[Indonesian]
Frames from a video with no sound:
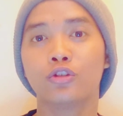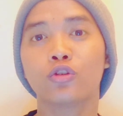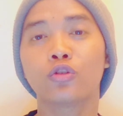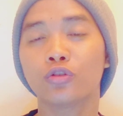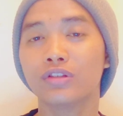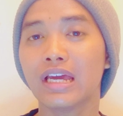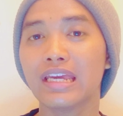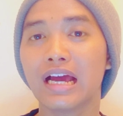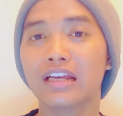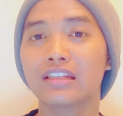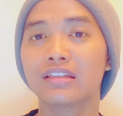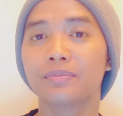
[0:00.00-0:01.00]
Contohnya
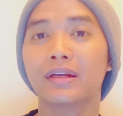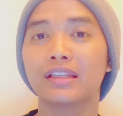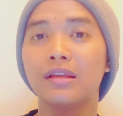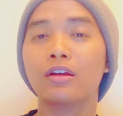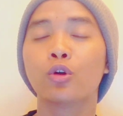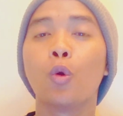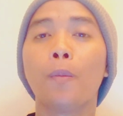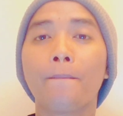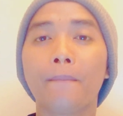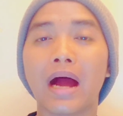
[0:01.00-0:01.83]
ya seperti go